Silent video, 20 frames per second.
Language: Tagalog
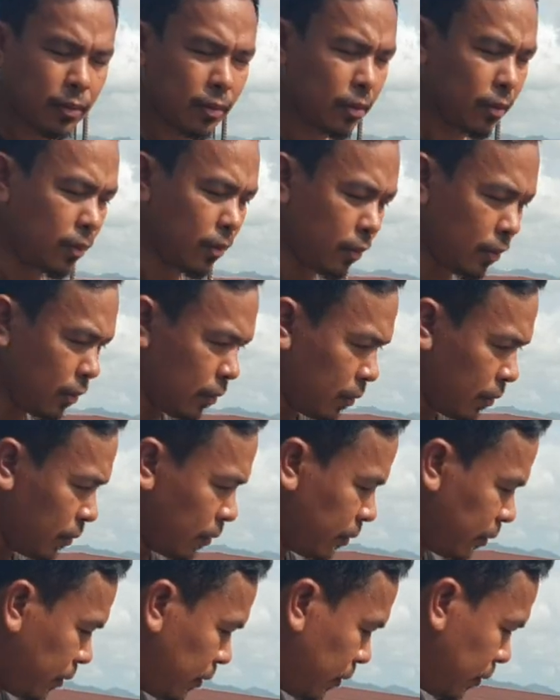So bakit
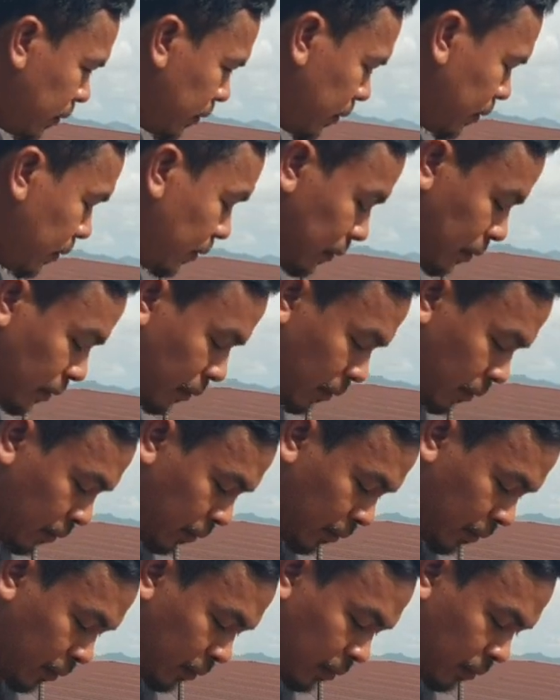po kasabay
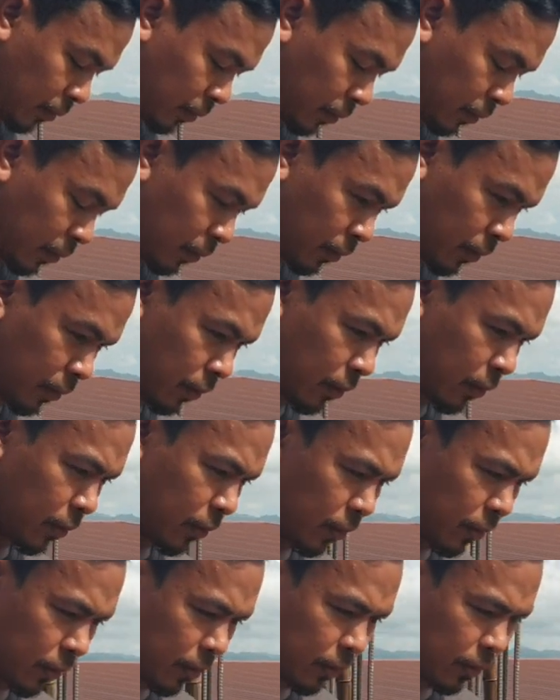ang
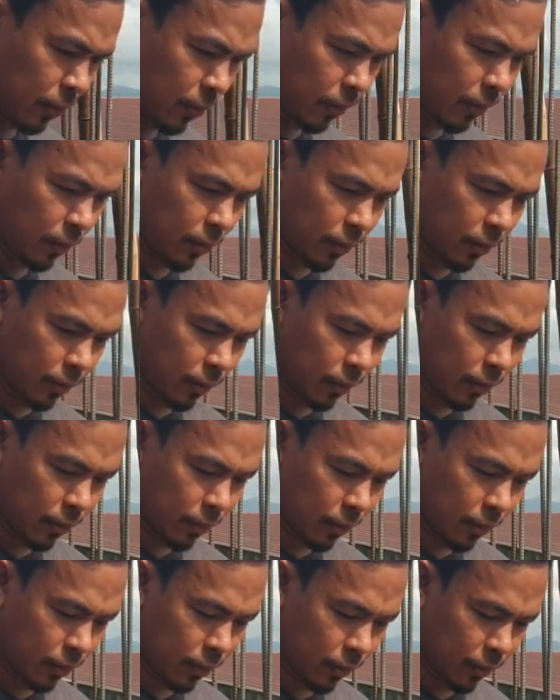beam at
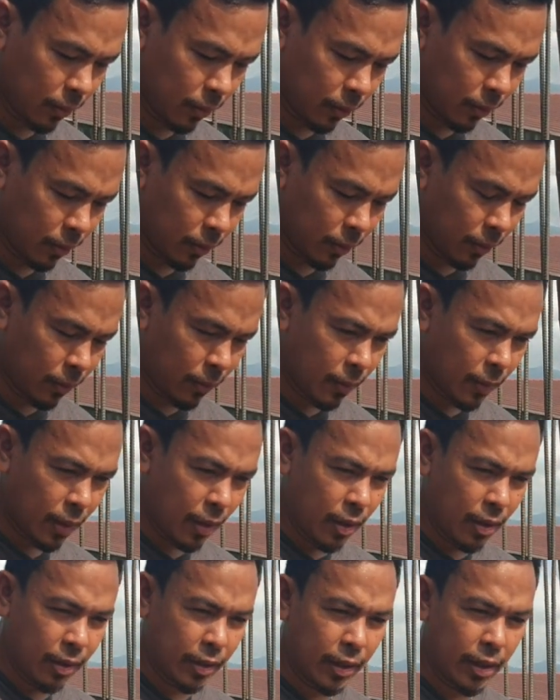slab?
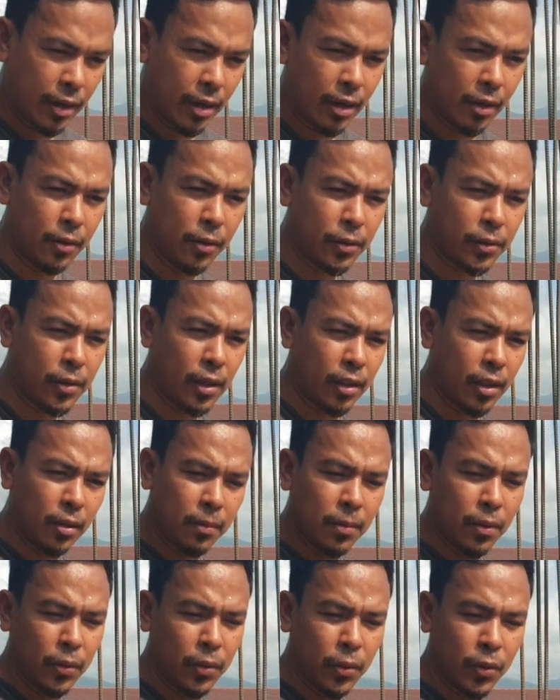Ayan, ang gusto natin
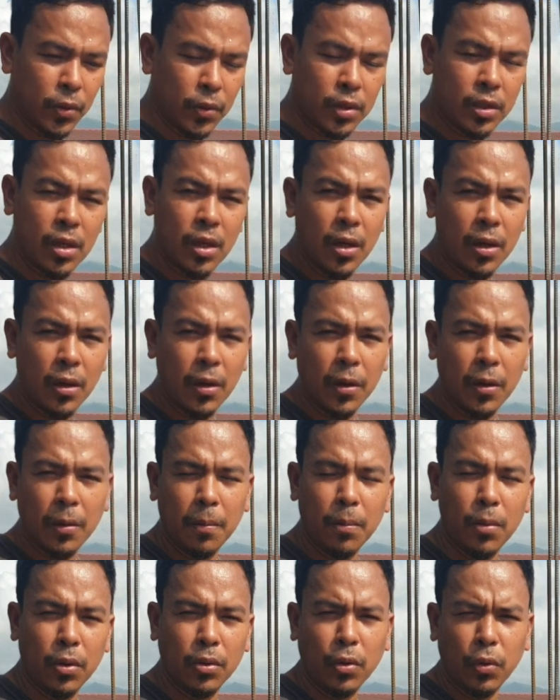ibuhos,
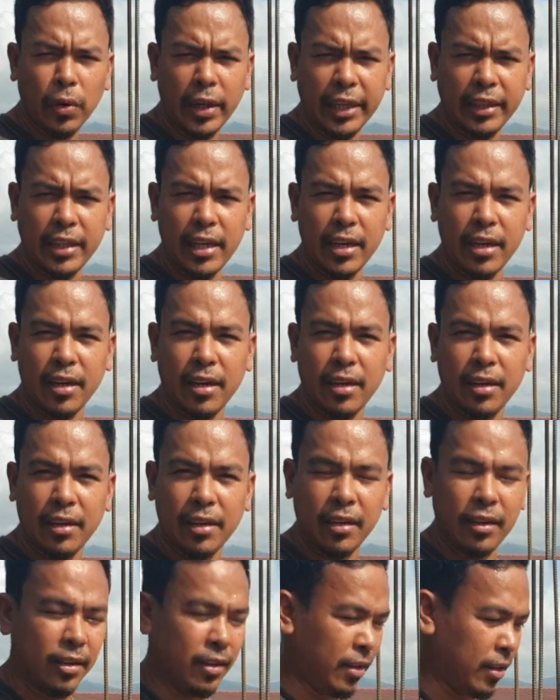monolithic.
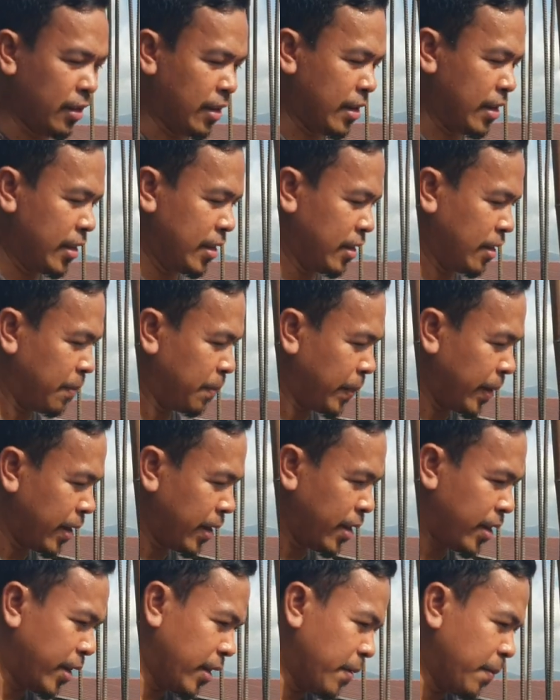Yan,
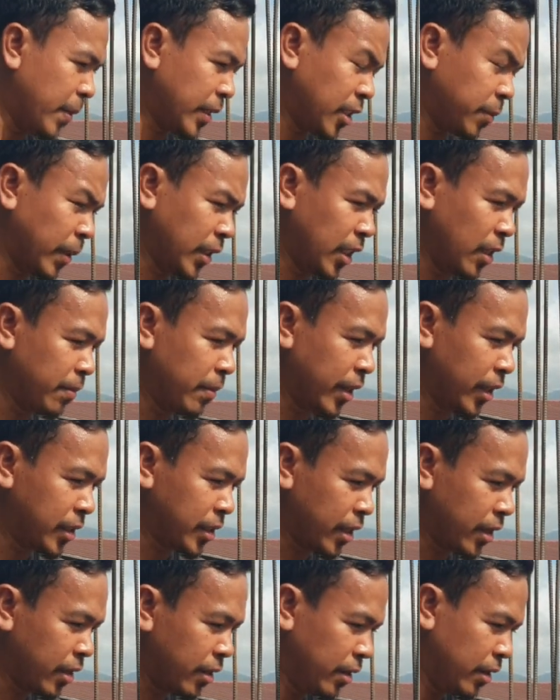para mas matibay
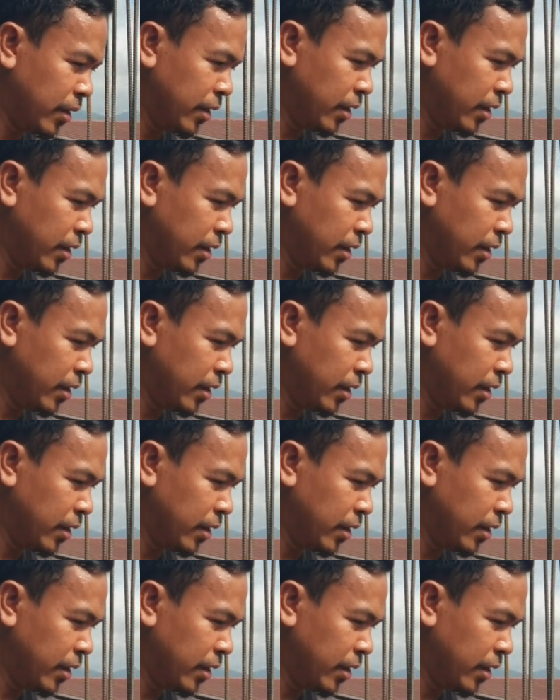siya.